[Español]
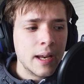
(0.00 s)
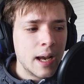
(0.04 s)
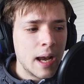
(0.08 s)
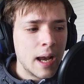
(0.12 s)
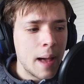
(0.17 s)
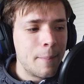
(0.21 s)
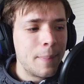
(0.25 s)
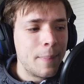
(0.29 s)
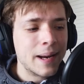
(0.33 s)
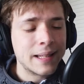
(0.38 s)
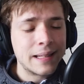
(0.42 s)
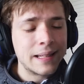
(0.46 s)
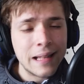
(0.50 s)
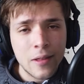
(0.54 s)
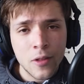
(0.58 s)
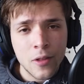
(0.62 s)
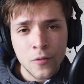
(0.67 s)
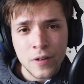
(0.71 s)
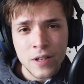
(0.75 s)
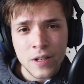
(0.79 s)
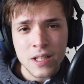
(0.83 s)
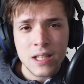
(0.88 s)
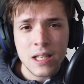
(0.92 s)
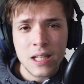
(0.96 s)
en el
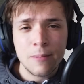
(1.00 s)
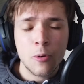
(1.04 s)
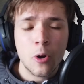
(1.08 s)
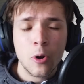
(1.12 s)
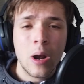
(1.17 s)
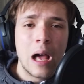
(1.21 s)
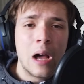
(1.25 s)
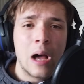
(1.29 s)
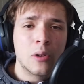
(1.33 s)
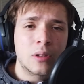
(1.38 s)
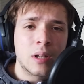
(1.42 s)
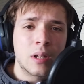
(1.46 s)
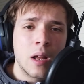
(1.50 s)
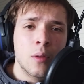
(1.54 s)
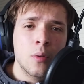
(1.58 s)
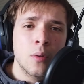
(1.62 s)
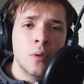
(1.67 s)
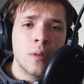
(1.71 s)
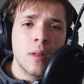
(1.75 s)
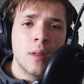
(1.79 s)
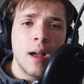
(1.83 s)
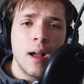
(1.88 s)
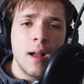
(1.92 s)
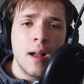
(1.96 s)
apartado ofensivo. La otra
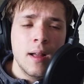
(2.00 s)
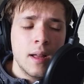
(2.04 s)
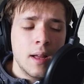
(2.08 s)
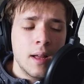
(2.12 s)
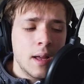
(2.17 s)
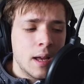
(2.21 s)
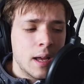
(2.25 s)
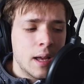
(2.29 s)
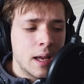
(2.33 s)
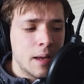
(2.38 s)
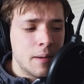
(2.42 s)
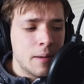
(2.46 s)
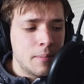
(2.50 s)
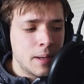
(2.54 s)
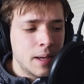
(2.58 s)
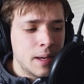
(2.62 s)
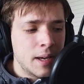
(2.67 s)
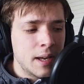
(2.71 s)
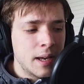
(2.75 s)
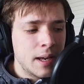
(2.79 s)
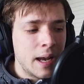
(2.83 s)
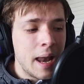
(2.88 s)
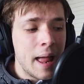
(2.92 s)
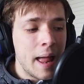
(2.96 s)
duda eh,
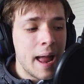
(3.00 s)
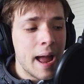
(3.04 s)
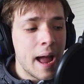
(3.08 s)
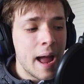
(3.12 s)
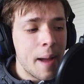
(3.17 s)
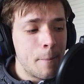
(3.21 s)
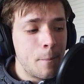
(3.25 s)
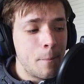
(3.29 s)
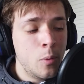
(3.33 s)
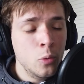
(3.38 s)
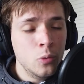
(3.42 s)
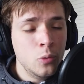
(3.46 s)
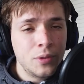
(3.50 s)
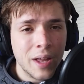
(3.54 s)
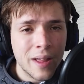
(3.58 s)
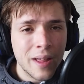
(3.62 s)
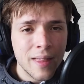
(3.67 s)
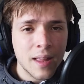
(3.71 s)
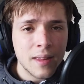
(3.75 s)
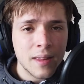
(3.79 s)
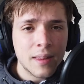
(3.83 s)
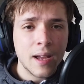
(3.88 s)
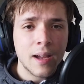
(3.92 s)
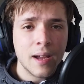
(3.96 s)
viene en la
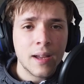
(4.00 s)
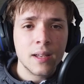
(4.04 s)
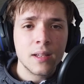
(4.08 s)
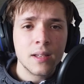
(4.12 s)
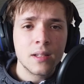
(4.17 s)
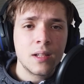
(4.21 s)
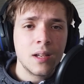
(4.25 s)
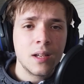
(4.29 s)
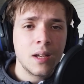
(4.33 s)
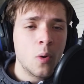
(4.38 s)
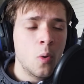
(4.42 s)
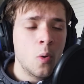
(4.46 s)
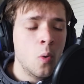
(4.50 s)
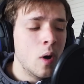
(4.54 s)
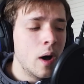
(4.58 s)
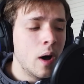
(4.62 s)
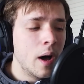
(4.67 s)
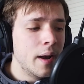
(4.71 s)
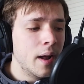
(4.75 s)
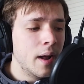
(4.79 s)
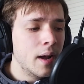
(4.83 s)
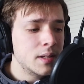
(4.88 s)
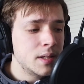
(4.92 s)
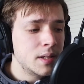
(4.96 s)
punta de ataque si,
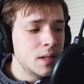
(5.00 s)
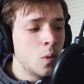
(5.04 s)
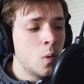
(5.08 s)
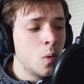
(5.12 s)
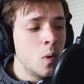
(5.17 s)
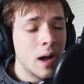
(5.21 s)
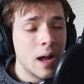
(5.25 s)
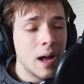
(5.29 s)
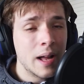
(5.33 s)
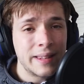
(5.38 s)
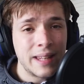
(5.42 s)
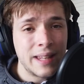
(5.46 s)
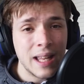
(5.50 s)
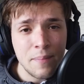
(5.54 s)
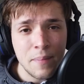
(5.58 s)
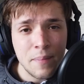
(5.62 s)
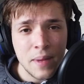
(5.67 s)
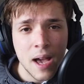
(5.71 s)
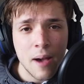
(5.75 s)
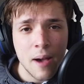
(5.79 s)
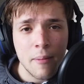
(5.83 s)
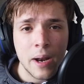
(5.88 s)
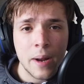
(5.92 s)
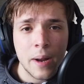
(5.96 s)
jugar, si juega
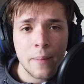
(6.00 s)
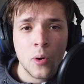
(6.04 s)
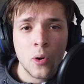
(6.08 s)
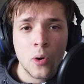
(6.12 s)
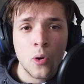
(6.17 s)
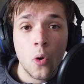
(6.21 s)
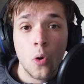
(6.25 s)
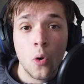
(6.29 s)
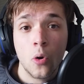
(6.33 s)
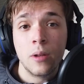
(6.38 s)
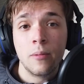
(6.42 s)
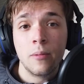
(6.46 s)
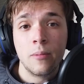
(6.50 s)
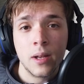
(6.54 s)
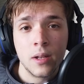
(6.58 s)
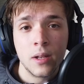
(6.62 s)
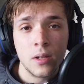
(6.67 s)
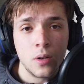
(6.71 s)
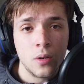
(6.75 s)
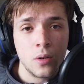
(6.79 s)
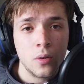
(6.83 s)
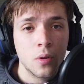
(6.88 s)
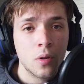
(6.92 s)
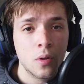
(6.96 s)
Tammy Abram o
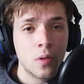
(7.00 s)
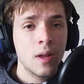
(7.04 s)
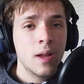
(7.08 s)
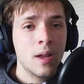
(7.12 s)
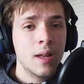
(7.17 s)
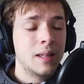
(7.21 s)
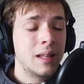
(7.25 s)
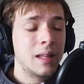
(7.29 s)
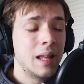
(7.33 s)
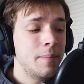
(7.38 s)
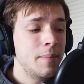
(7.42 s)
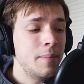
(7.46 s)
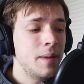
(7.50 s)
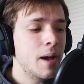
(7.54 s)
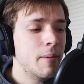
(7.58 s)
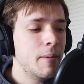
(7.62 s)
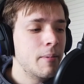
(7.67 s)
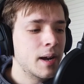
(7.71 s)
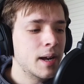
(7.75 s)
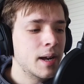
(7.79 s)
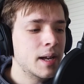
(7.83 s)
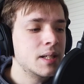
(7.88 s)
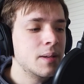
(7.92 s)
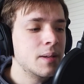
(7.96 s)
Olivier Giroud. Tammy
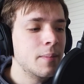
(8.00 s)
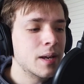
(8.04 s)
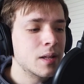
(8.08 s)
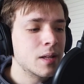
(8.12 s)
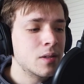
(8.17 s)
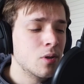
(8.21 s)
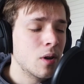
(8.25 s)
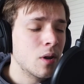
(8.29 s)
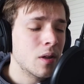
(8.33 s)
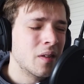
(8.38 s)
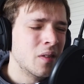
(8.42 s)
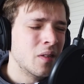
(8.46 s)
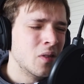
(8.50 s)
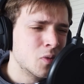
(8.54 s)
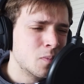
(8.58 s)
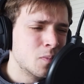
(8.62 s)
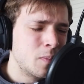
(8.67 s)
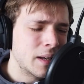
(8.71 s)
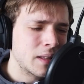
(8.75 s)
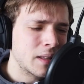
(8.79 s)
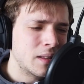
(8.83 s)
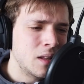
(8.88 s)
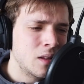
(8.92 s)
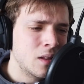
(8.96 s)
Abram, que se marchó hace
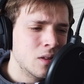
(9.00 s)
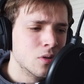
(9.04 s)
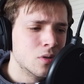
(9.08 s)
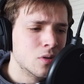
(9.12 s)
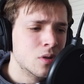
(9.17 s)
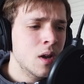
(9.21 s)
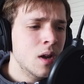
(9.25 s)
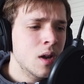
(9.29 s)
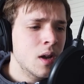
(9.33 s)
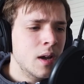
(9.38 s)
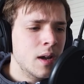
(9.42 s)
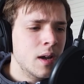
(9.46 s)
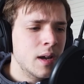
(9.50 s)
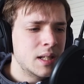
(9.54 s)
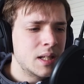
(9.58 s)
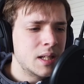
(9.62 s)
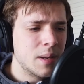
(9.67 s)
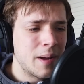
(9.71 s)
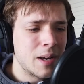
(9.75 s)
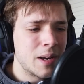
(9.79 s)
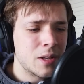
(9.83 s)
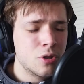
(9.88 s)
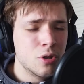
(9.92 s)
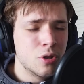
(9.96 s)
dos partidos, eh,
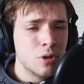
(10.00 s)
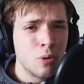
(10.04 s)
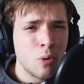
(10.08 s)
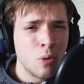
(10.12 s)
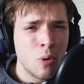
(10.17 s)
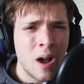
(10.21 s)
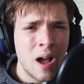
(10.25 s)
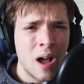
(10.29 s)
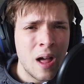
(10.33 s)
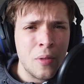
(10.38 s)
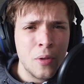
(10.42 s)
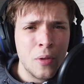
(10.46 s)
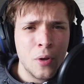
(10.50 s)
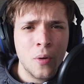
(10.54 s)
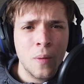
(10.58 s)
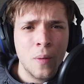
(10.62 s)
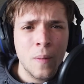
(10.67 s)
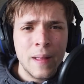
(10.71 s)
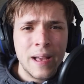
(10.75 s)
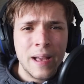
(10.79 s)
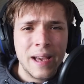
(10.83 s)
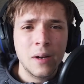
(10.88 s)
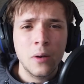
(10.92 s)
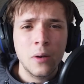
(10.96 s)
se marchó
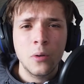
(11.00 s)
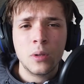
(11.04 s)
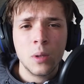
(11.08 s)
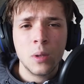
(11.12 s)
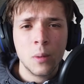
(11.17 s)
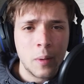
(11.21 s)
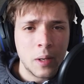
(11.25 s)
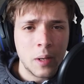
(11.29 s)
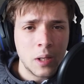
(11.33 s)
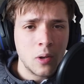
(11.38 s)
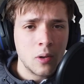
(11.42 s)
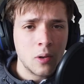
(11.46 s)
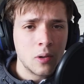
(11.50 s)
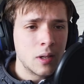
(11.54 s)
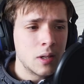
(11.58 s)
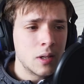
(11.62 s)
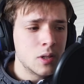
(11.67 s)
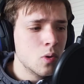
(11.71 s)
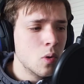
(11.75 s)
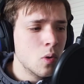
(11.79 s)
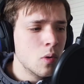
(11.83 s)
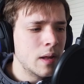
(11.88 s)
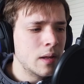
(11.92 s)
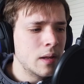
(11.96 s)
tocado. En el último partido
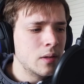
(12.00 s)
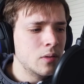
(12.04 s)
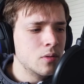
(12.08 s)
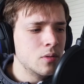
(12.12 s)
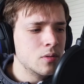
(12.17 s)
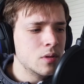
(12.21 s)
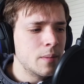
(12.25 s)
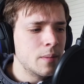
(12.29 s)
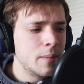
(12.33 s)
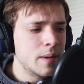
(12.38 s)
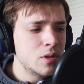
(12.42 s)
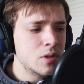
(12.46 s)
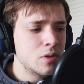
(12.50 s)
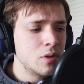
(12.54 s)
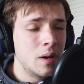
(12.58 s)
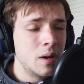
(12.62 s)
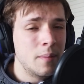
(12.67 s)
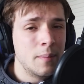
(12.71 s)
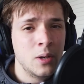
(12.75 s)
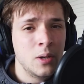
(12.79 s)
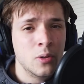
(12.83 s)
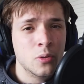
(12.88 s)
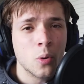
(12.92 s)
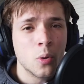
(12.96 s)
ante el Southampton se marchó
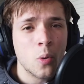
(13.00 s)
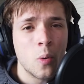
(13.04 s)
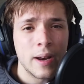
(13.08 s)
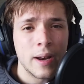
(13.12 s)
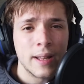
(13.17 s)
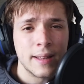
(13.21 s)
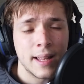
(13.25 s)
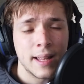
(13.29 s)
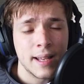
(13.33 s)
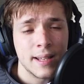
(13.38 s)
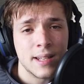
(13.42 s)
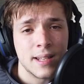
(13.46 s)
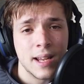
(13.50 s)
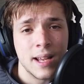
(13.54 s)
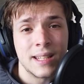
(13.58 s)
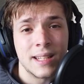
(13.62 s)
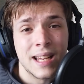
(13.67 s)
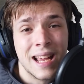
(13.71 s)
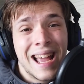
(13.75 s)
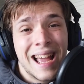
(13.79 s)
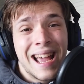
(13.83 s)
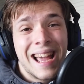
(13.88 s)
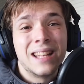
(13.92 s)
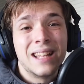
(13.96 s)
en el minuto
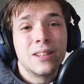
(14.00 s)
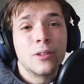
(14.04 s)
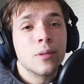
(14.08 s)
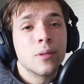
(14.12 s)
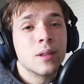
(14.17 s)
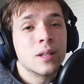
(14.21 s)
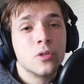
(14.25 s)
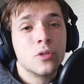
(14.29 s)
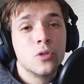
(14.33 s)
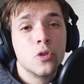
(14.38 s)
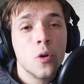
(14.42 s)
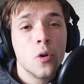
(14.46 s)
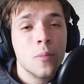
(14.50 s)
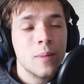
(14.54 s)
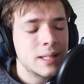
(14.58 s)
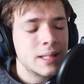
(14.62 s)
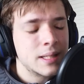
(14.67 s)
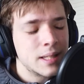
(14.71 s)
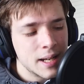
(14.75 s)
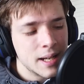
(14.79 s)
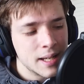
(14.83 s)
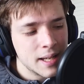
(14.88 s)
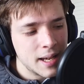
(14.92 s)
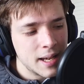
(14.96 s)
46. Entonces no
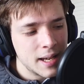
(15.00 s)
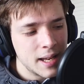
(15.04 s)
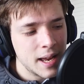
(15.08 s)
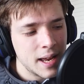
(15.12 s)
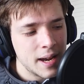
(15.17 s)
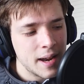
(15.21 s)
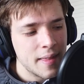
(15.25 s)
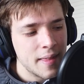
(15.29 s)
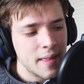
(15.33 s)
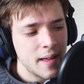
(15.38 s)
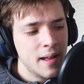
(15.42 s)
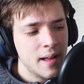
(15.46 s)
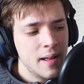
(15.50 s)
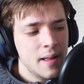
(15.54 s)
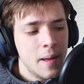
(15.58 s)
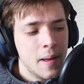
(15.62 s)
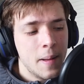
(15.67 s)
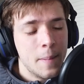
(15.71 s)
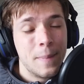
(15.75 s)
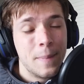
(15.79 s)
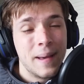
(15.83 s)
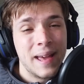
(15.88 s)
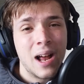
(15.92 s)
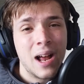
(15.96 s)
me extrañaría nada
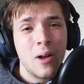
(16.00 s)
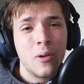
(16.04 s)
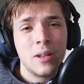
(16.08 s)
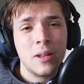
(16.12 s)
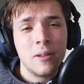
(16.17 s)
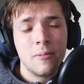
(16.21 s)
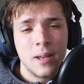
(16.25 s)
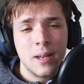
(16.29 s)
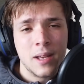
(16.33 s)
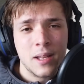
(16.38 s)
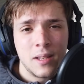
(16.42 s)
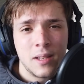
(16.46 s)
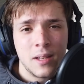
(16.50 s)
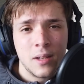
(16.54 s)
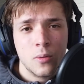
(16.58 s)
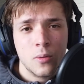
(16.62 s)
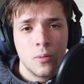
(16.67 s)
ver a Olivier